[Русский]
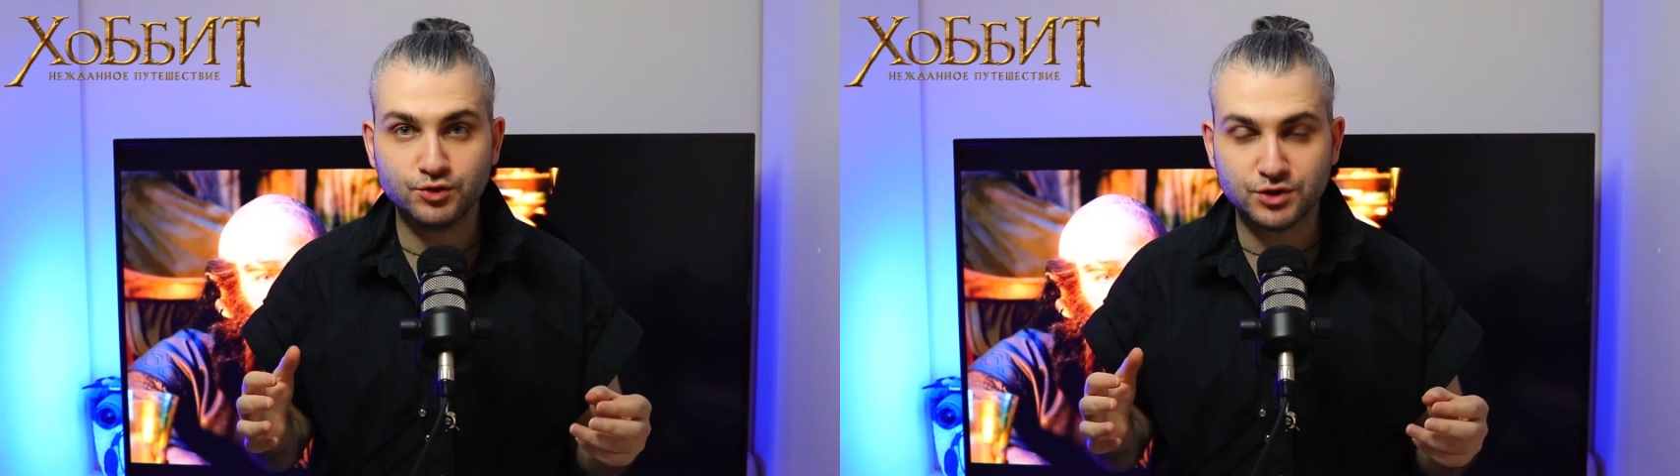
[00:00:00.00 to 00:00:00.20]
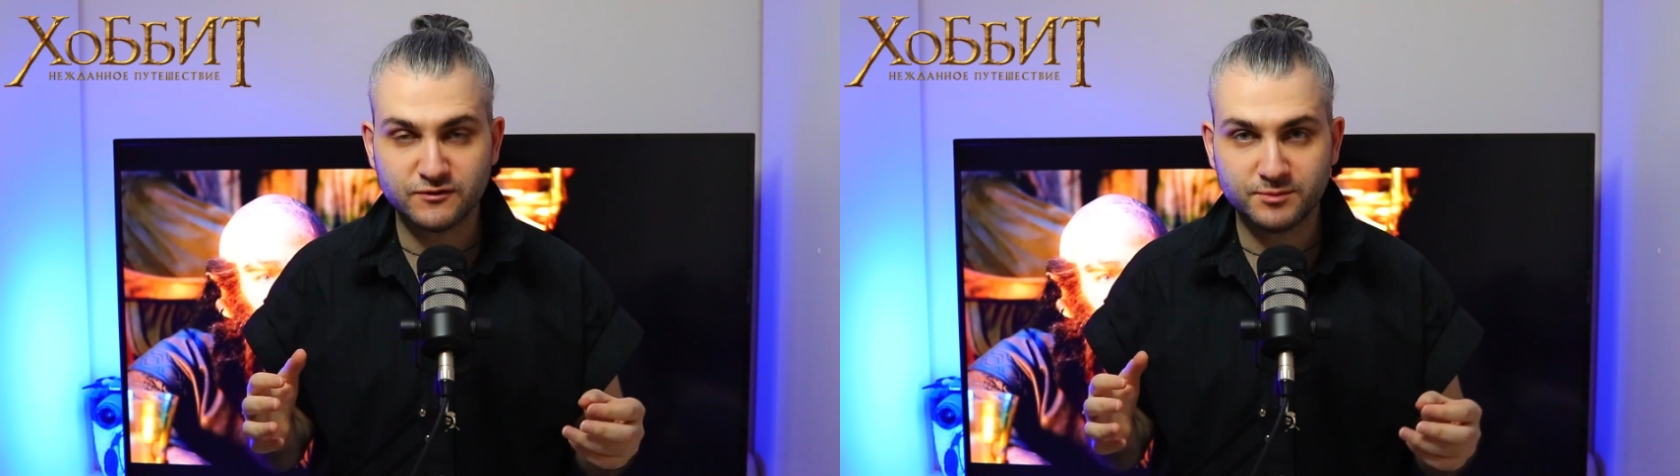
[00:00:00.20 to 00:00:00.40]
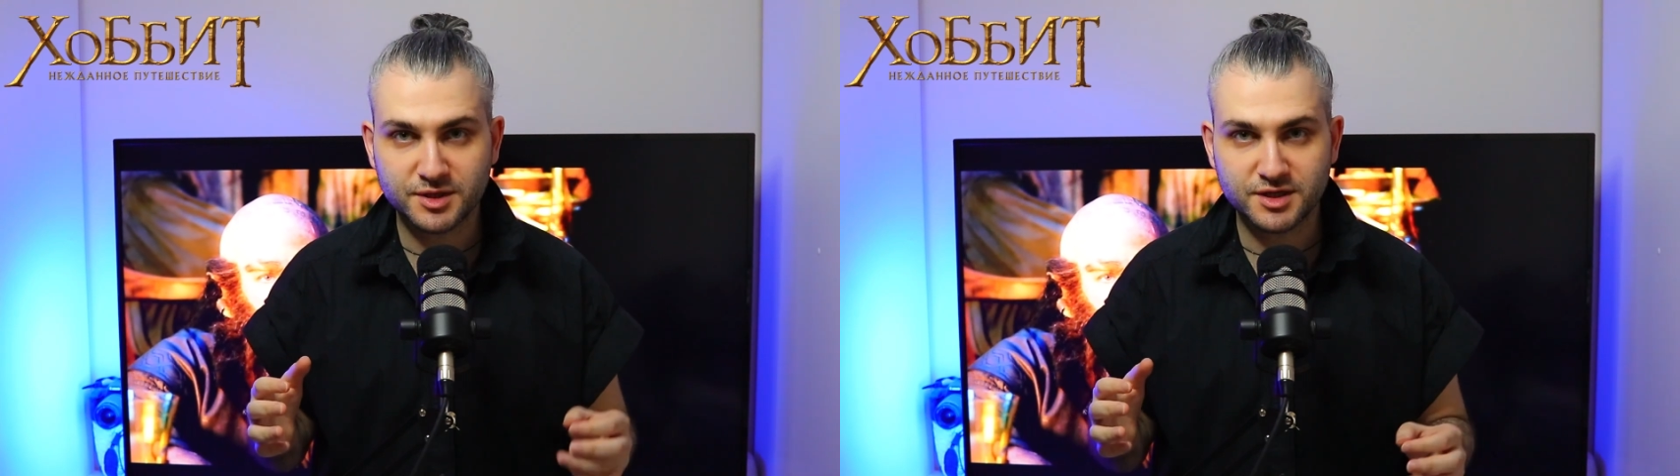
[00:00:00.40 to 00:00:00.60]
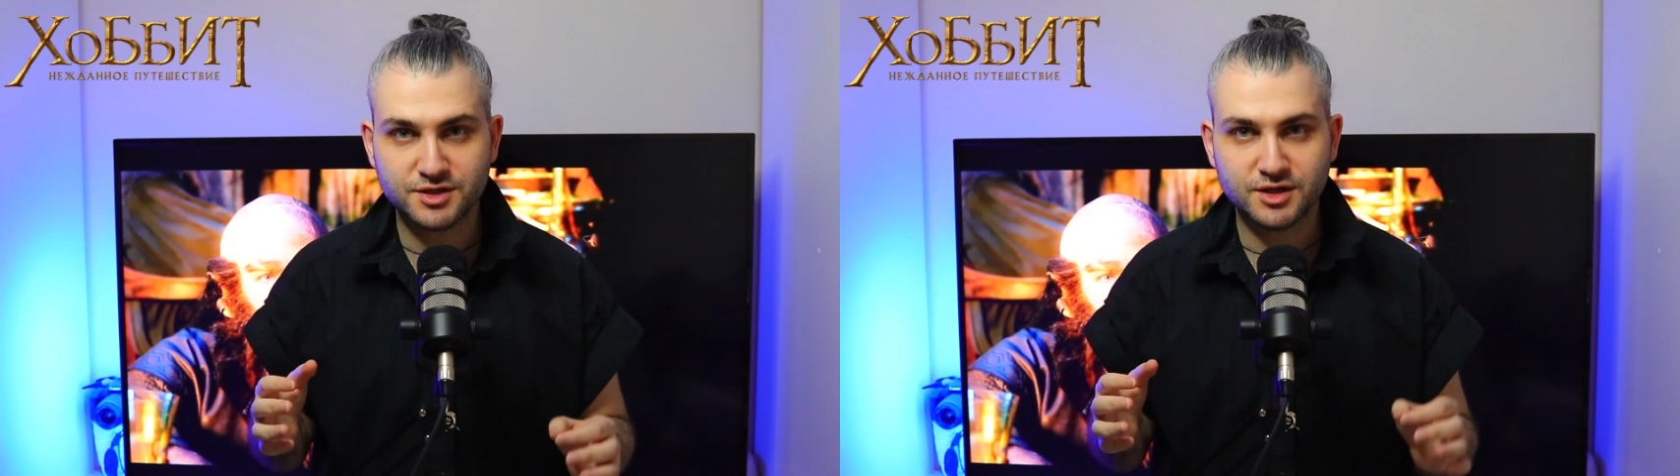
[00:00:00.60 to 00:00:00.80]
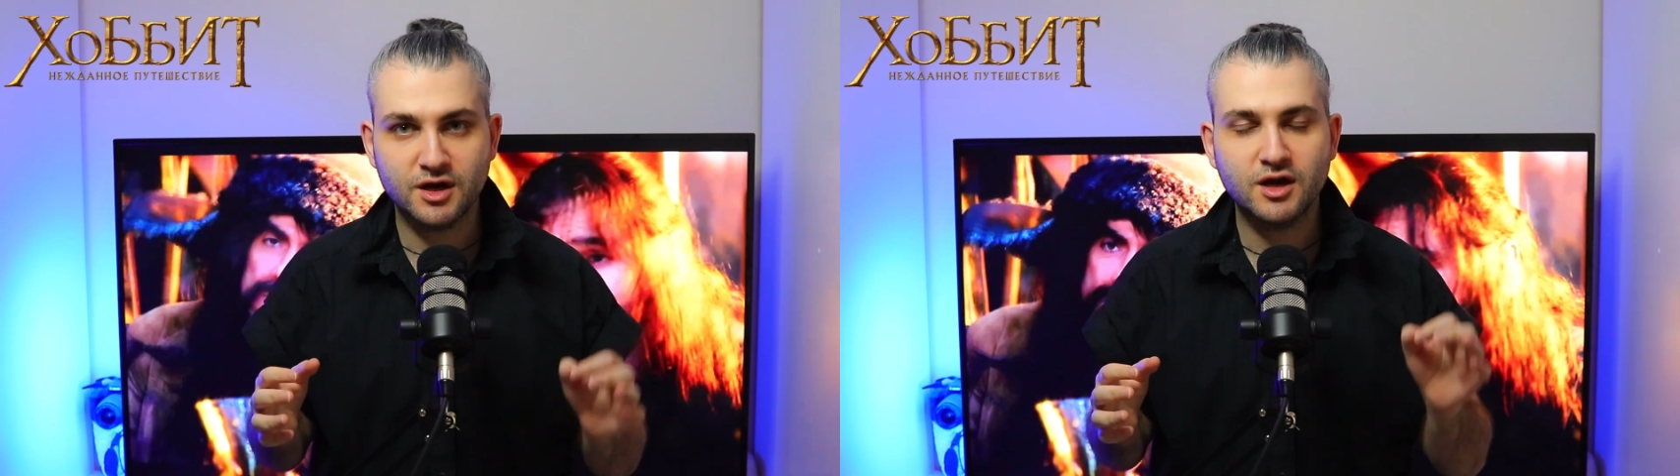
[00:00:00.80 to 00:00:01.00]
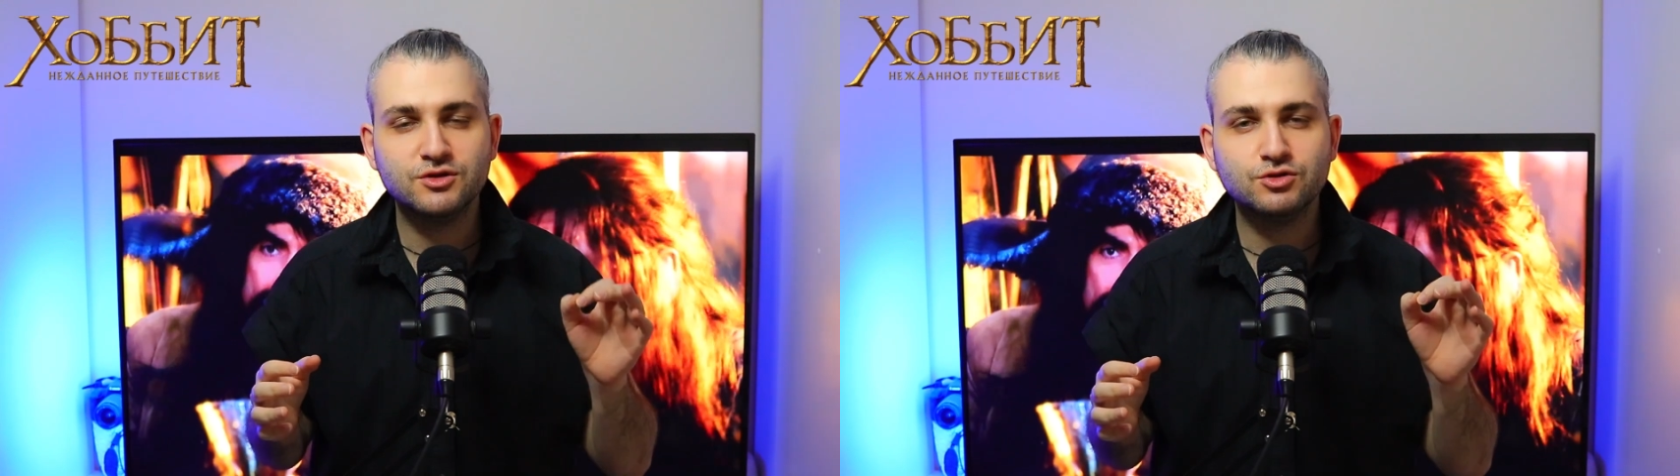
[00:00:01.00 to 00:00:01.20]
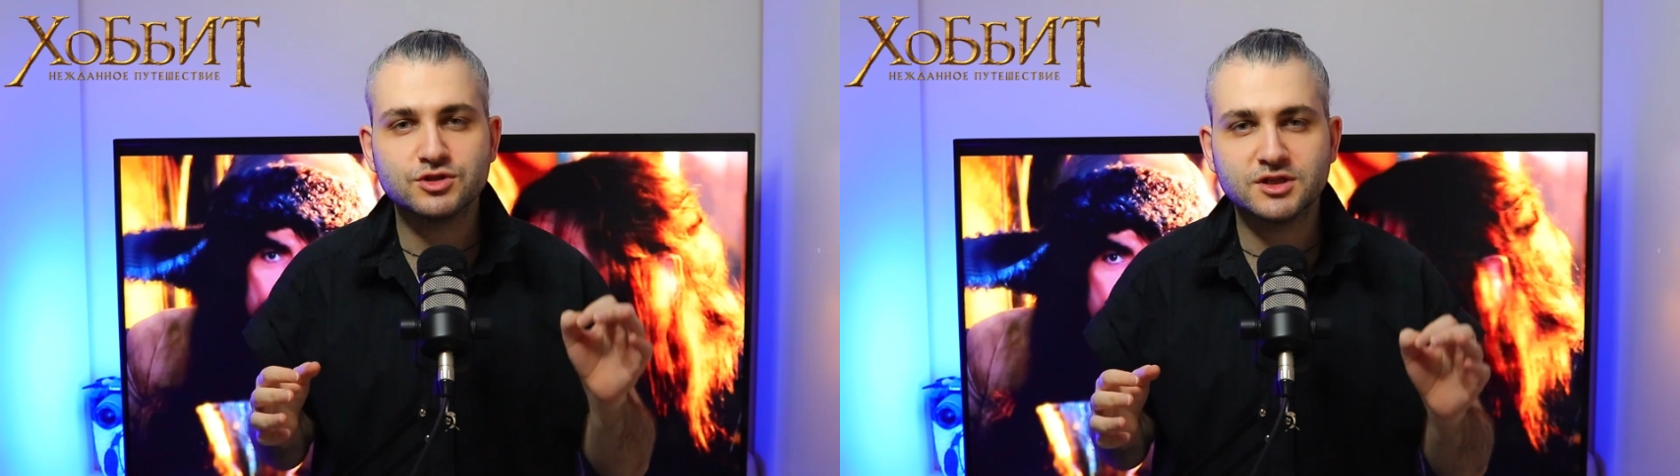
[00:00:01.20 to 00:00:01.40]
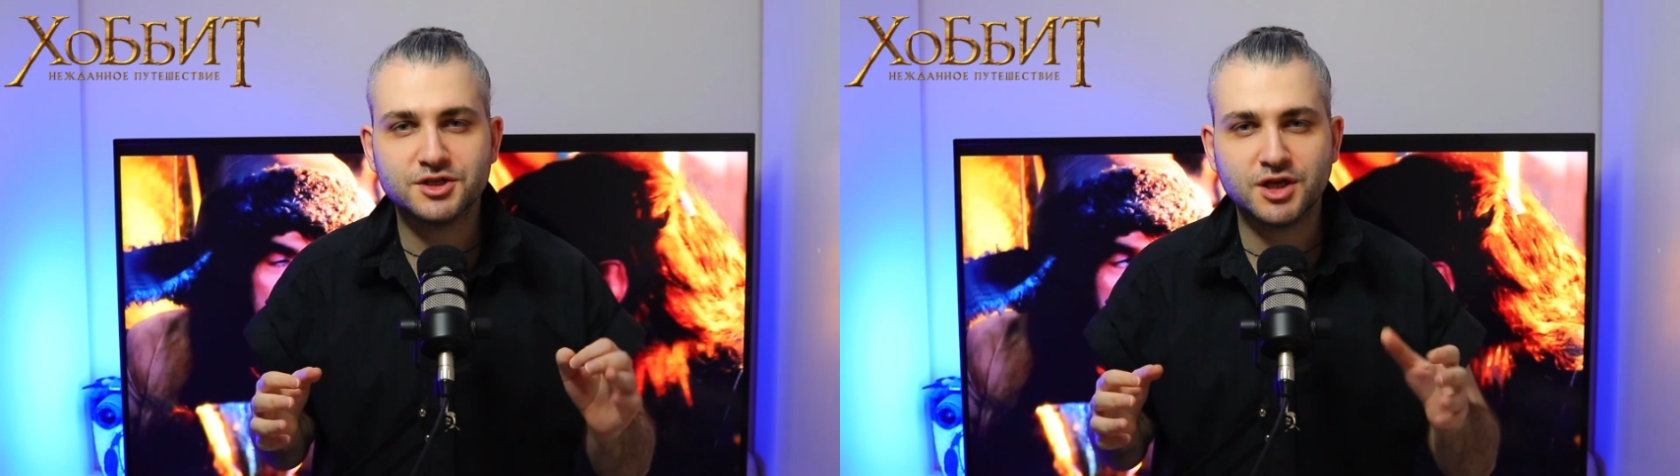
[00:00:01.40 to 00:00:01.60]
будет впереди, но
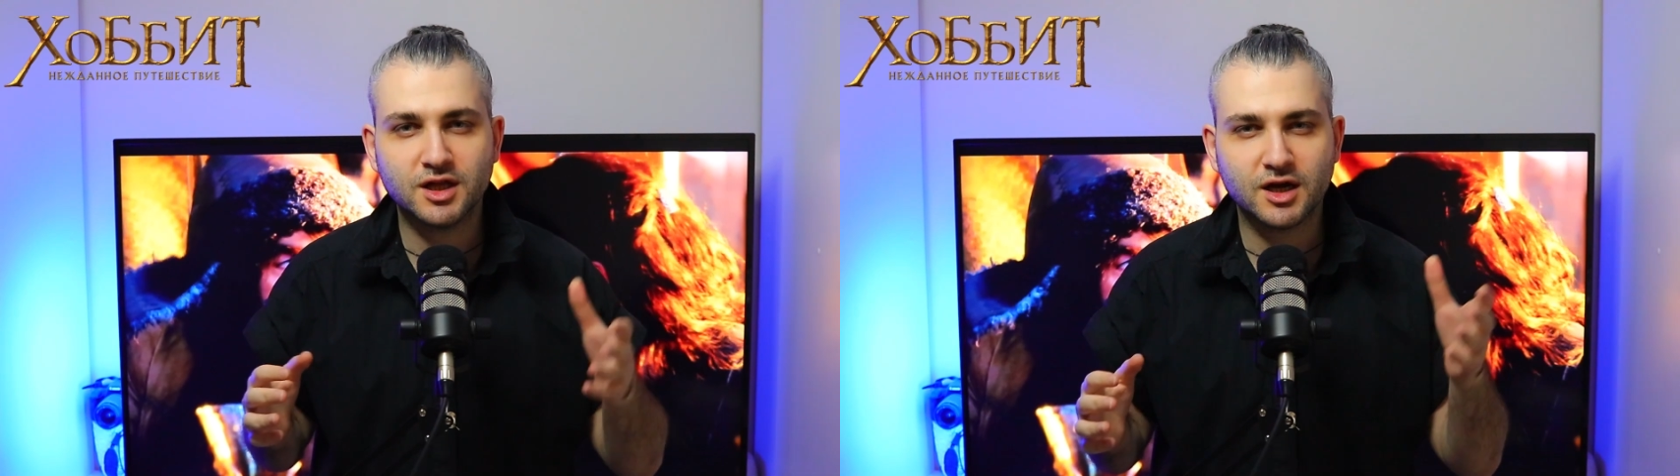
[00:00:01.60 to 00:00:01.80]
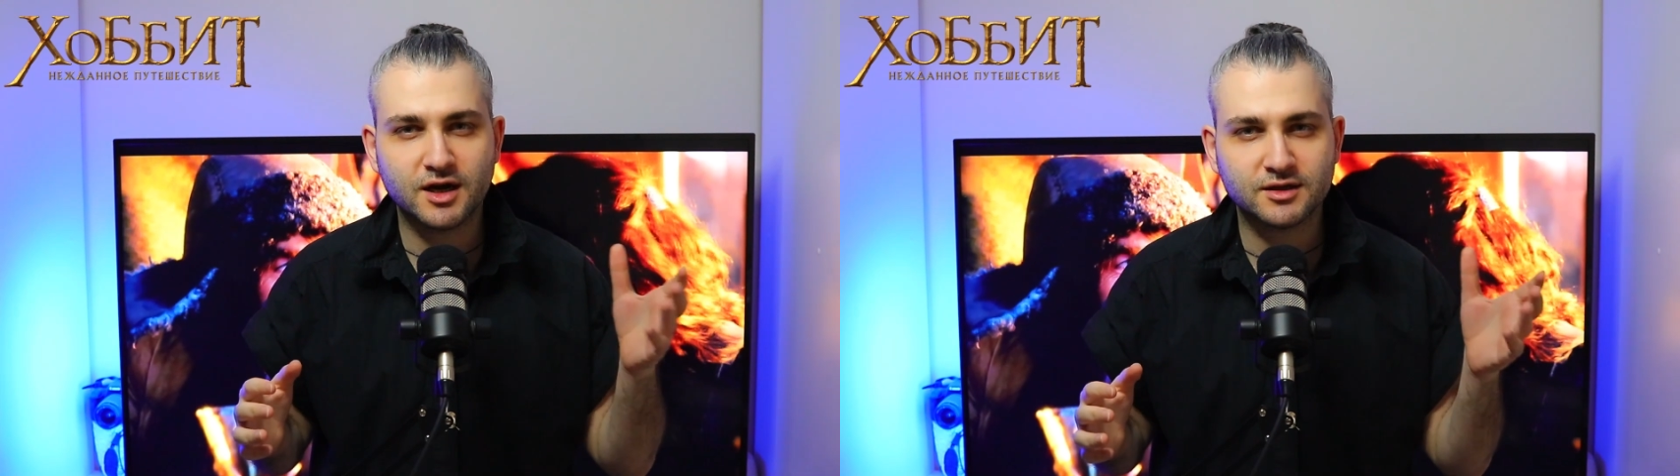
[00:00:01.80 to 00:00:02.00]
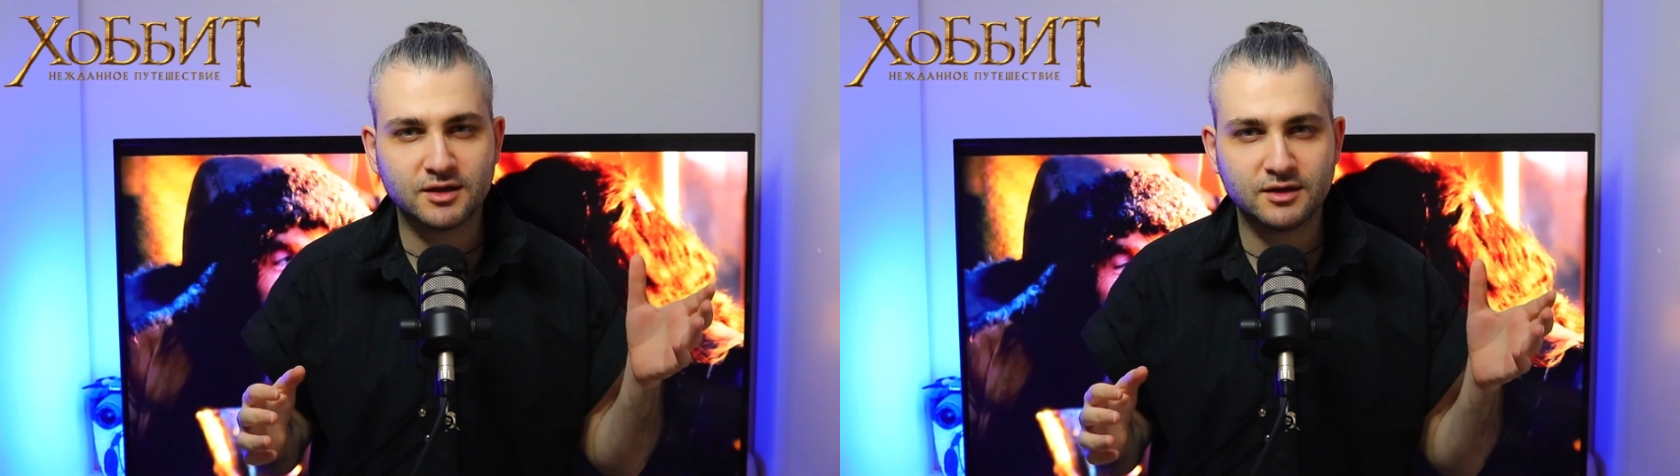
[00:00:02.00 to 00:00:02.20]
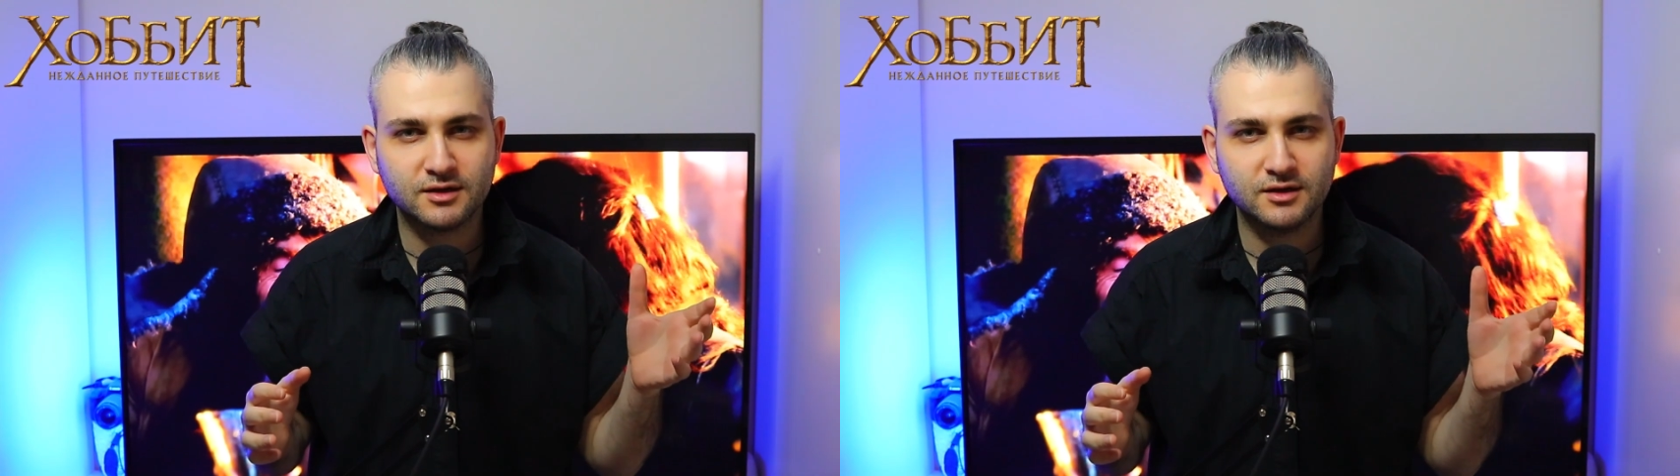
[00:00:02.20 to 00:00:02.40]
сначала карта.